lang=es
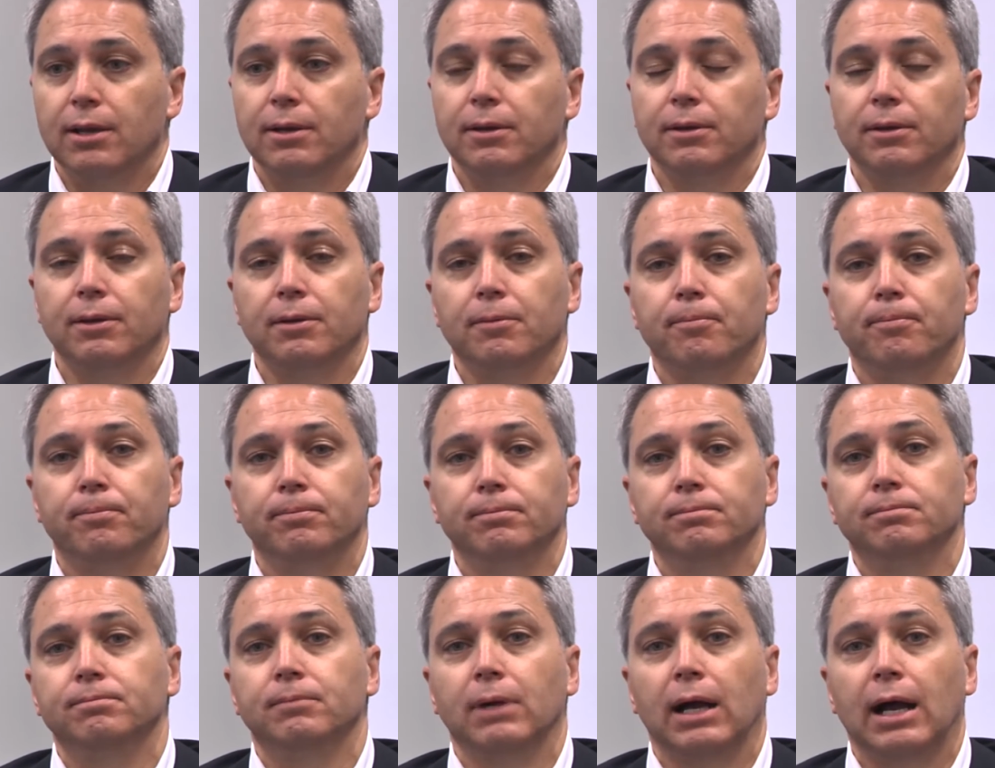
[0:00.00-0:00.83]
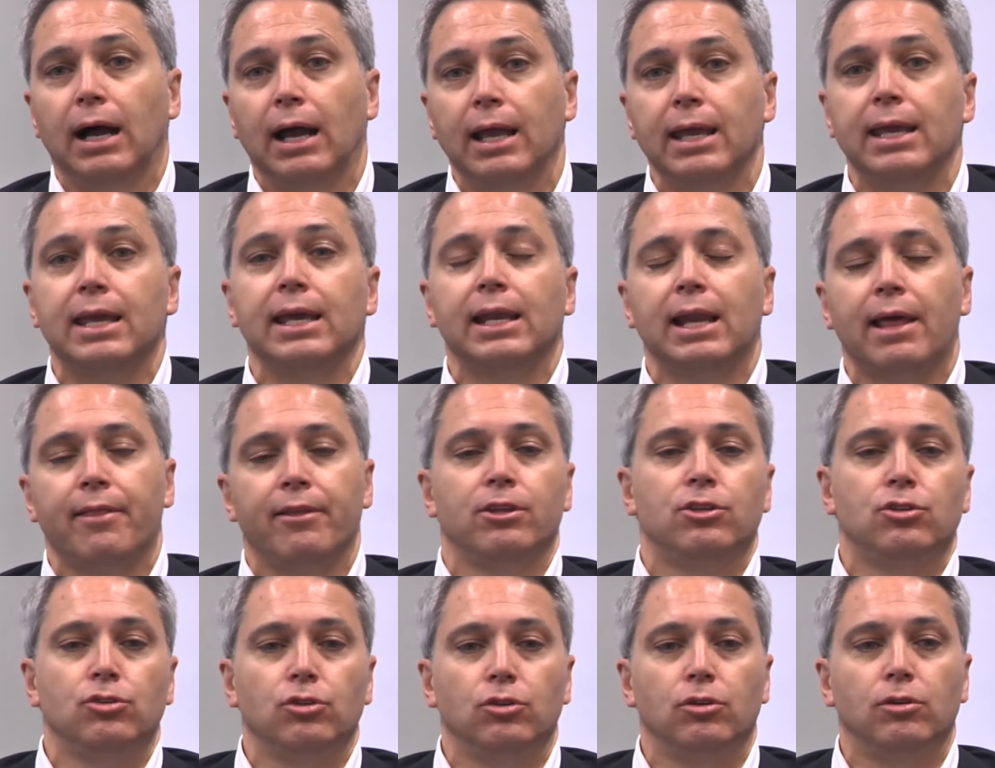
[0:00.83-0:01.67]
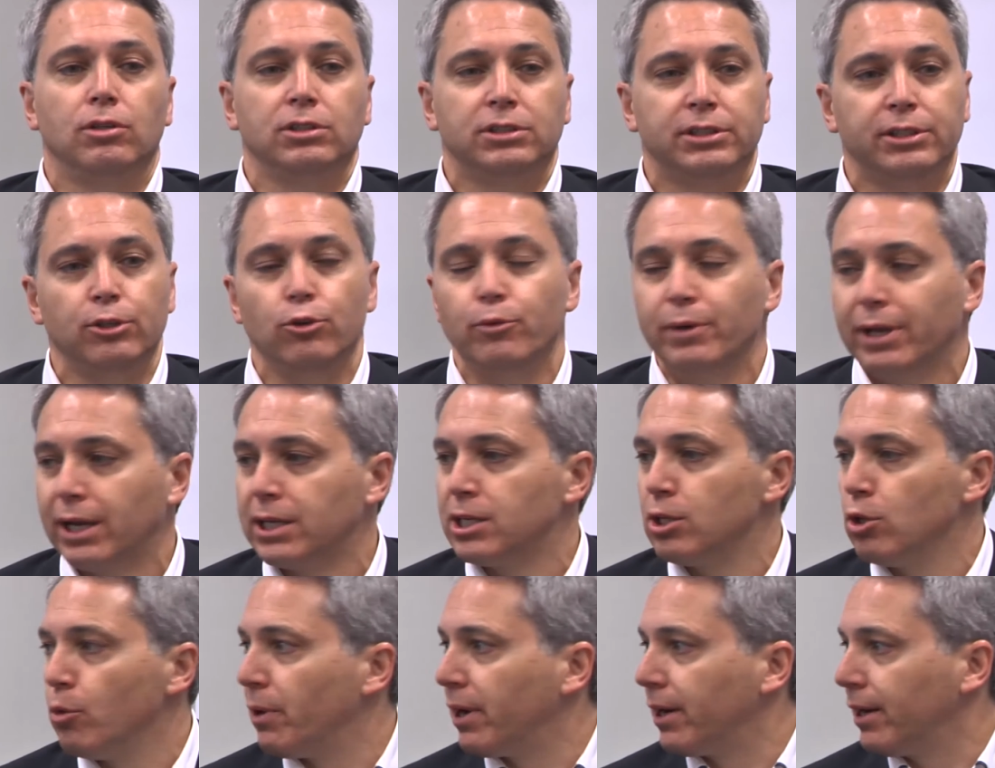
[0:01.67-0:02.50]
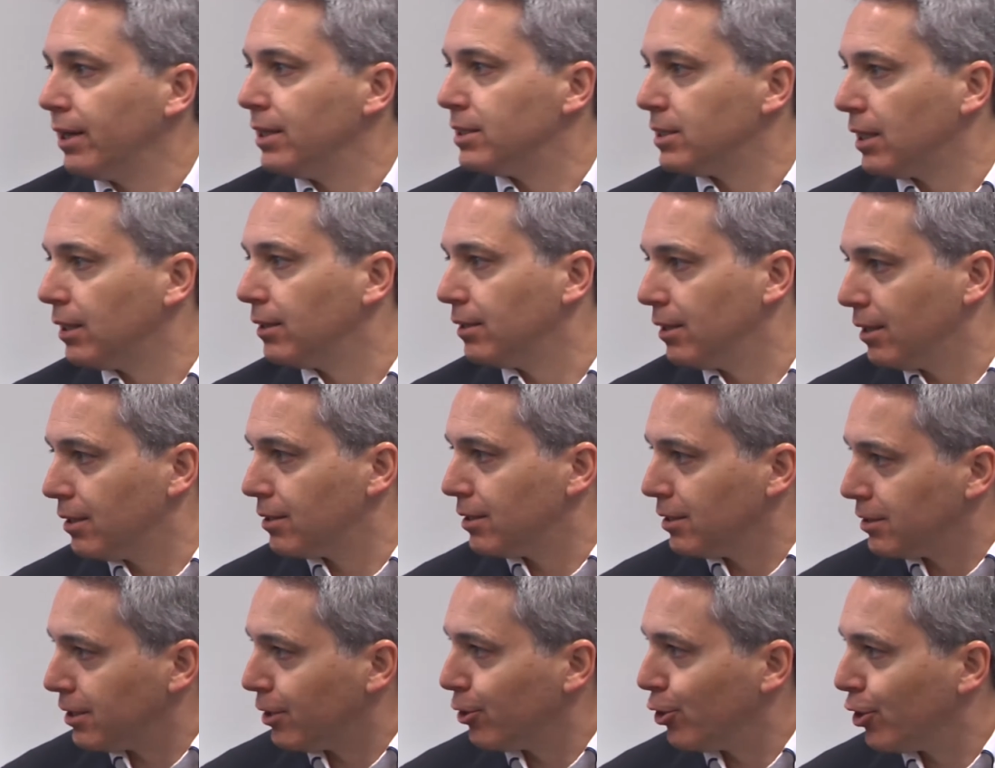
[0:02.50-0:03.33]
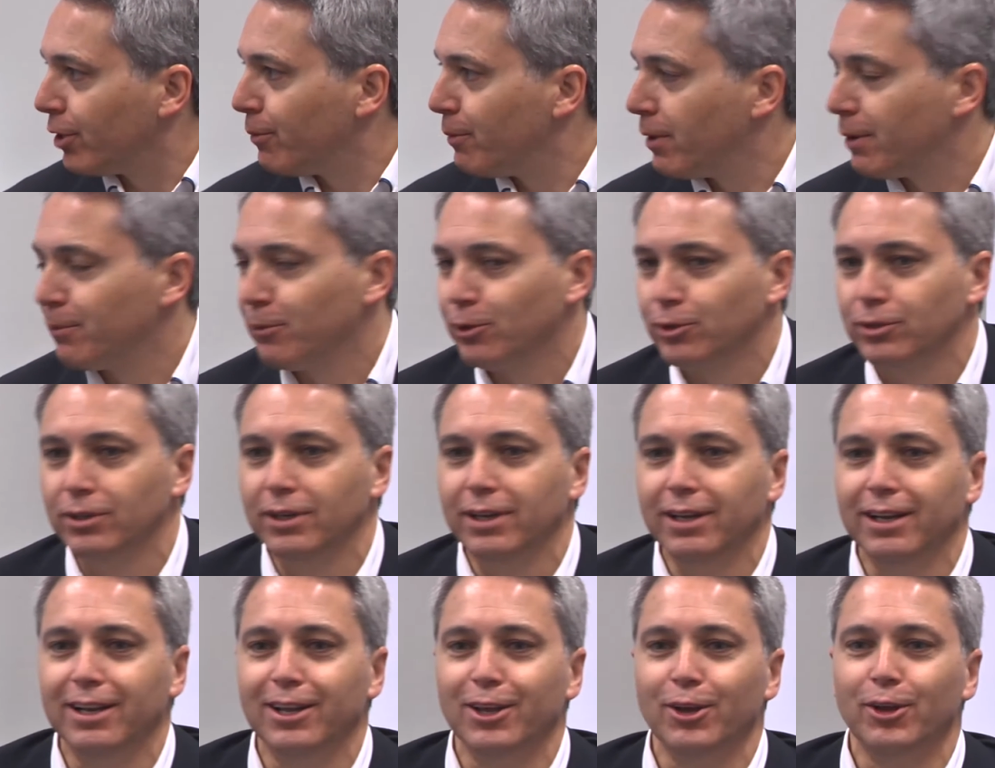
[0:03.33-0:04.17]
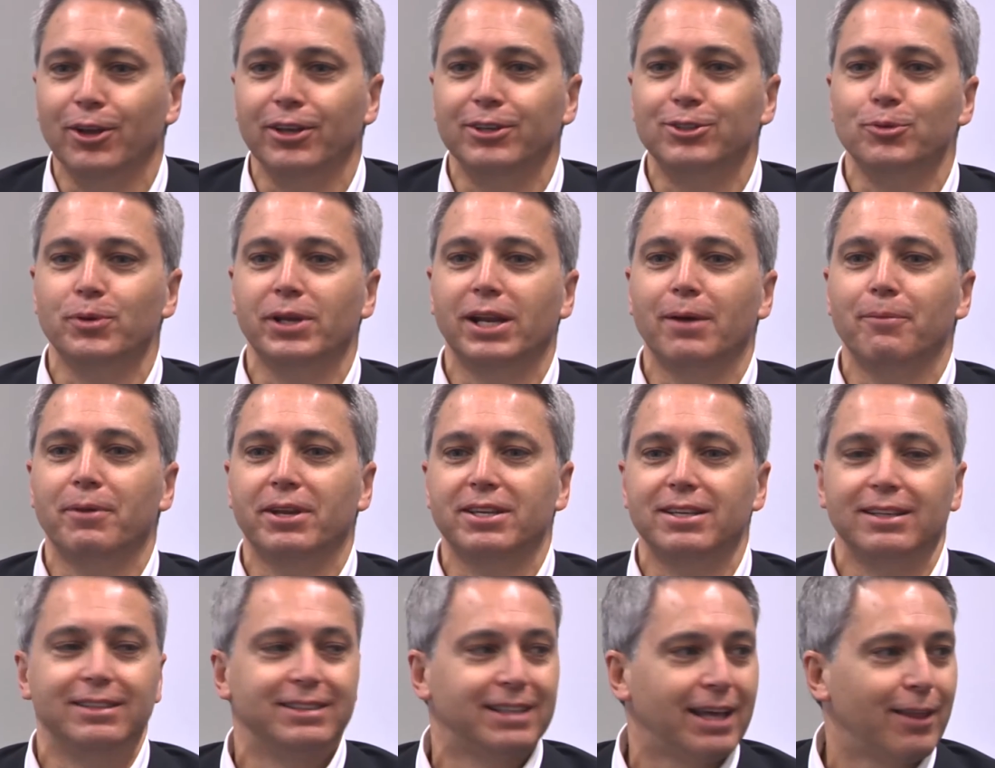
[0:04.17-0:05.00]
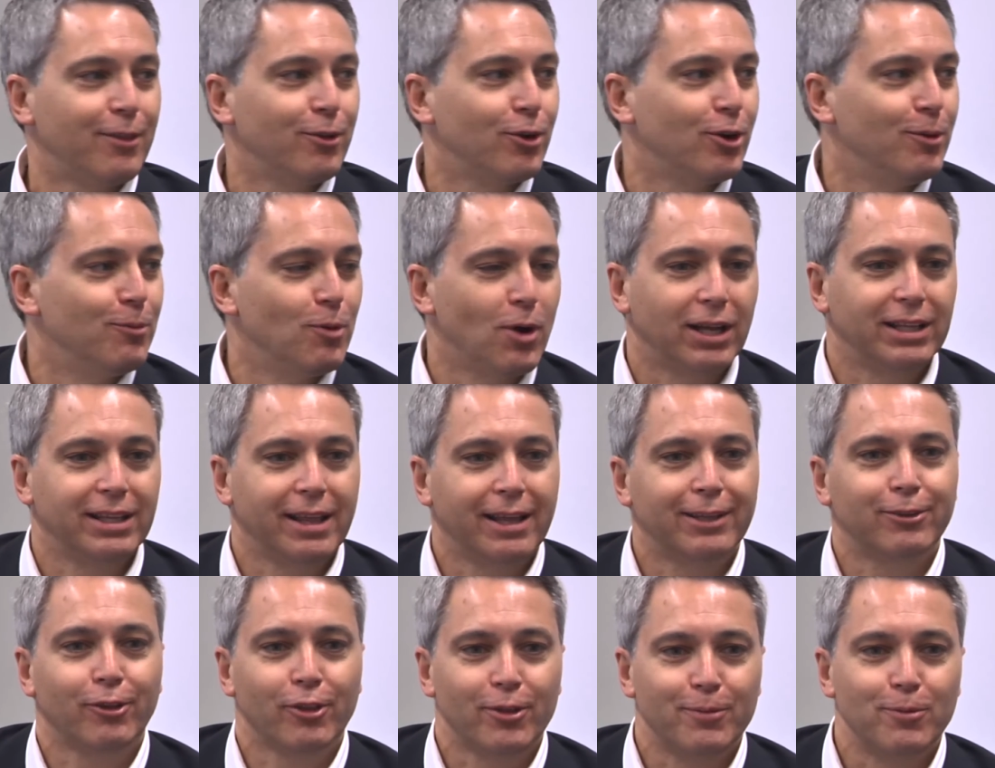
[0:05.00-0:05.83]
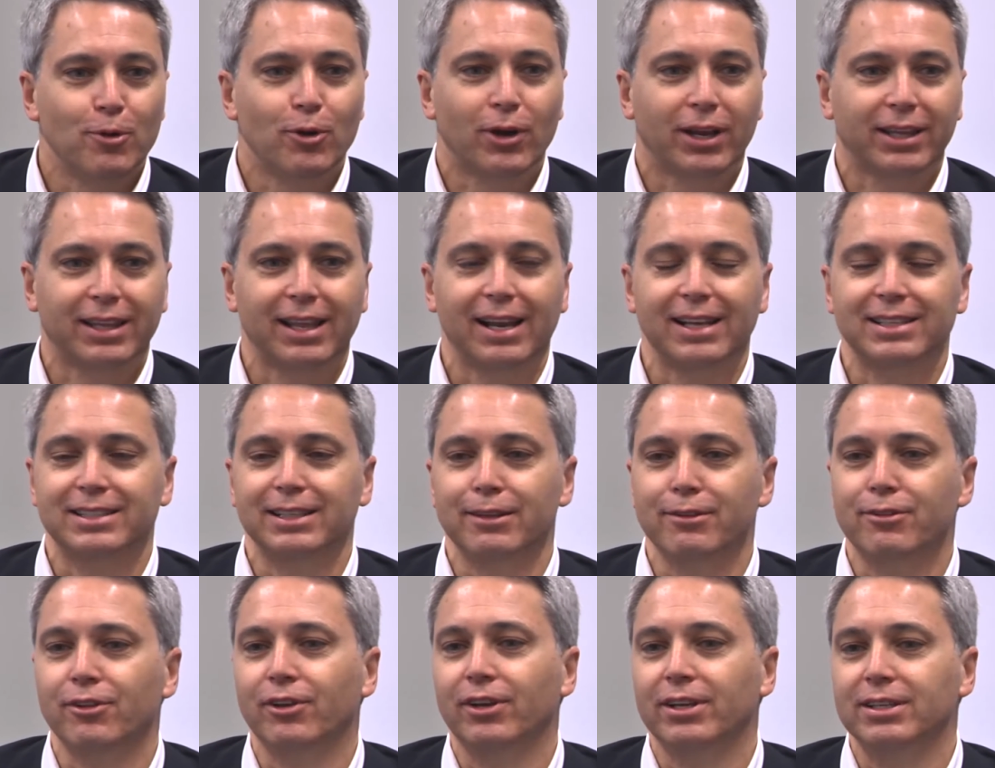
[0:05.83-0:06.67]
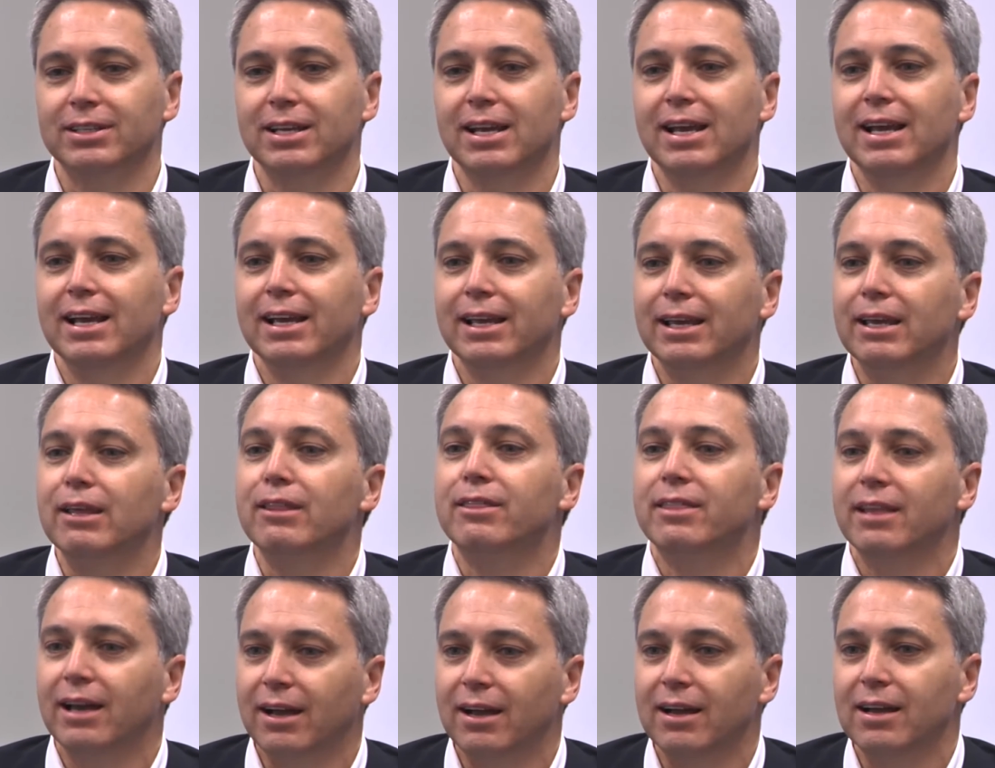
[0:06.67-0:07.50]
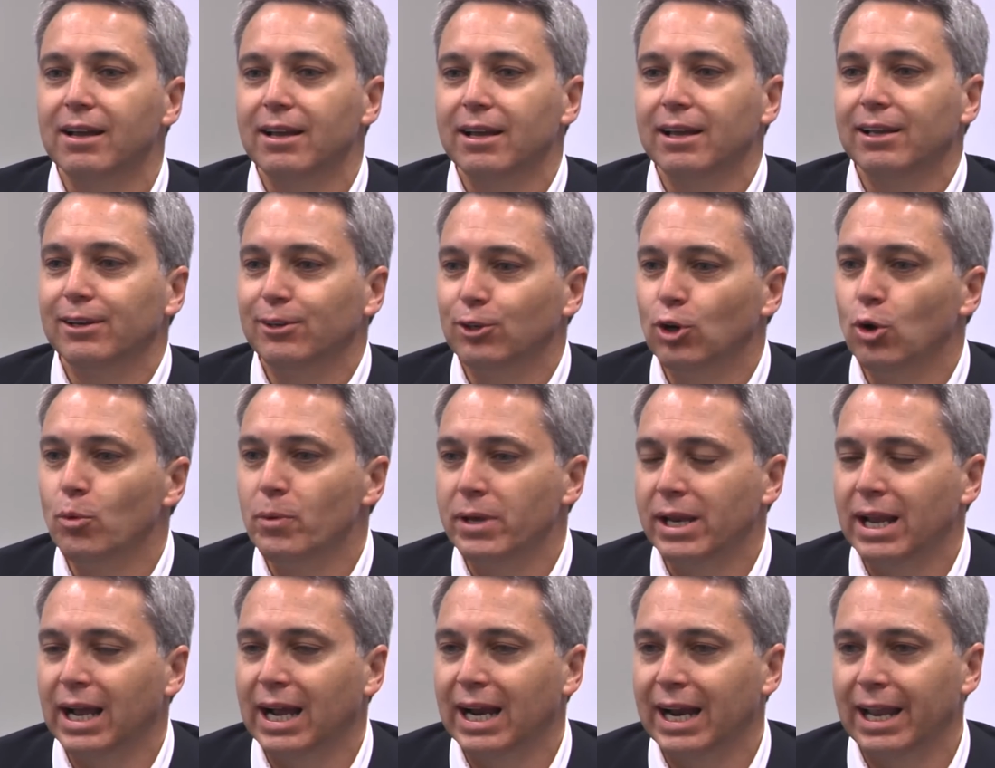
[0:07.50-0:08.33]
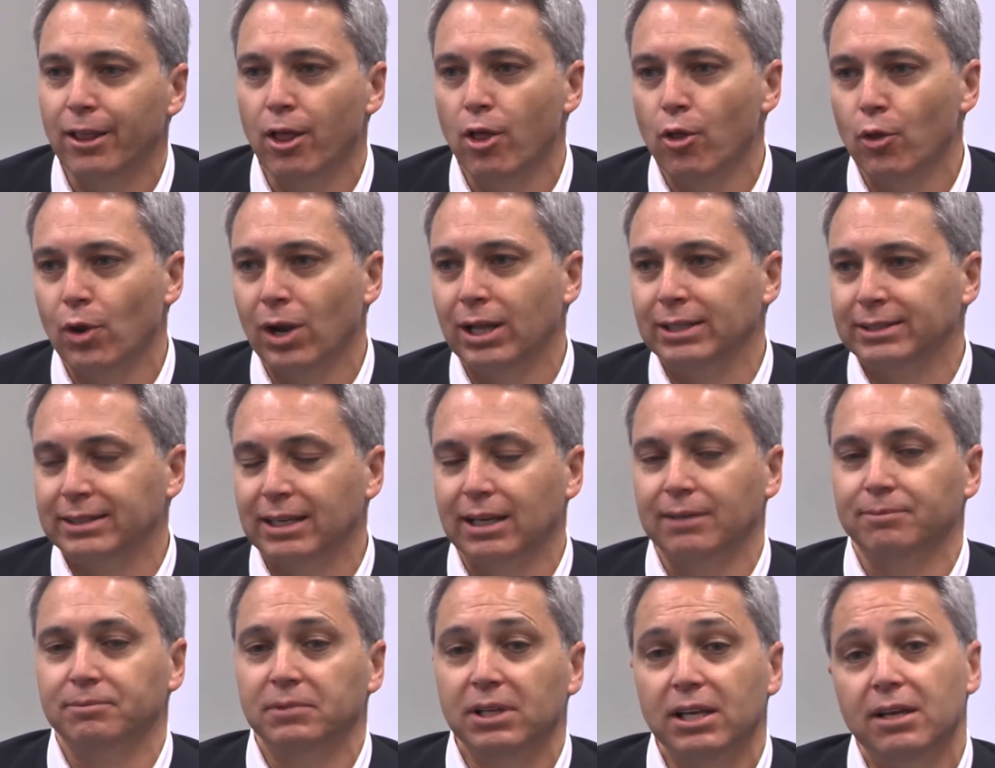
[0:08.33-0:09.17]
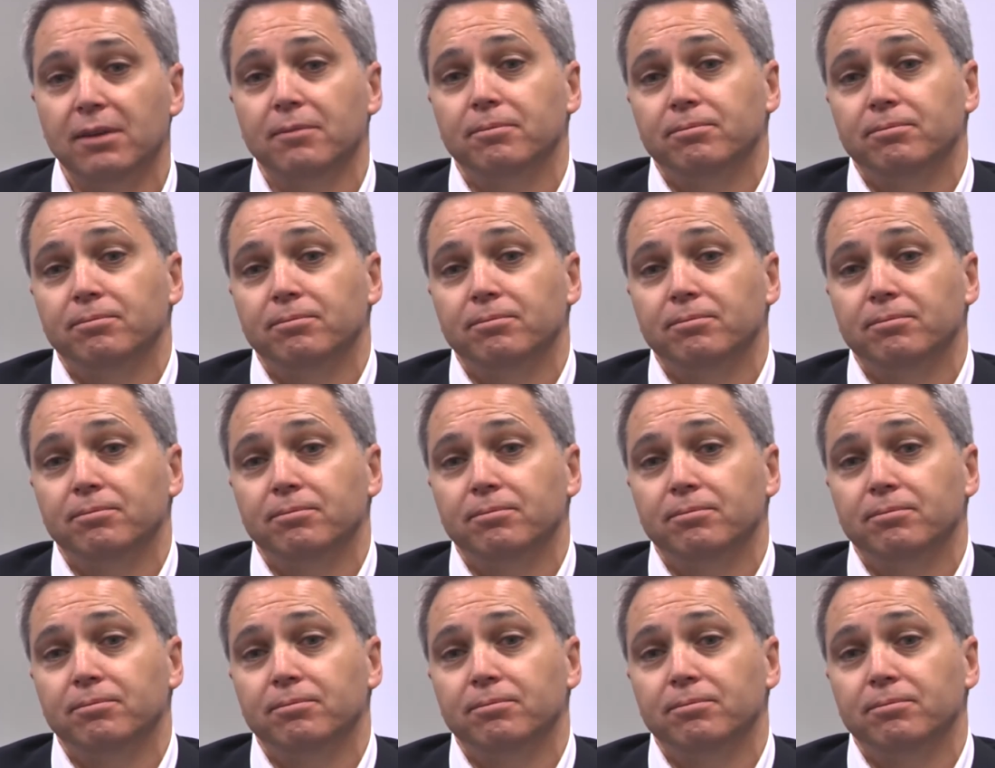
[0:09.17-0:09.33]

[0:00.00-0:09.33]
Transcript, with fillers: Eh, hay quien ha dicho, si hubiera sido Bernie Sanders, el señor de Vermont, el que se hubiera presentado como candidato demócrata a las elecciones, quizá no hubiera ganado Donald Trump.